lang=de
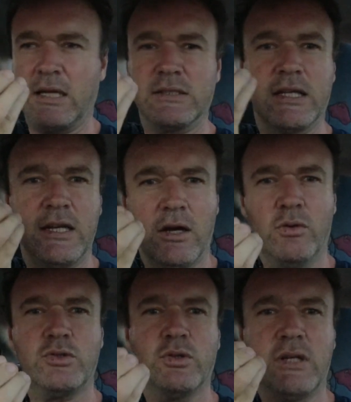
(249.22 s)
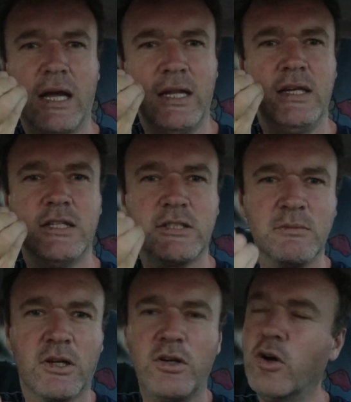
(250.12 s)
dass genauso da in
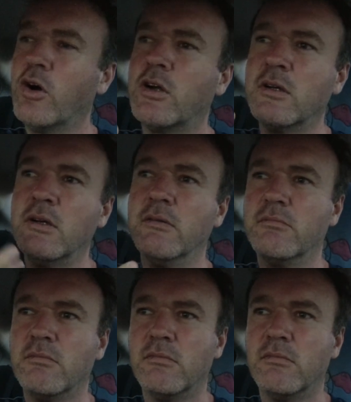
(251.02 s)
diesen Knochen,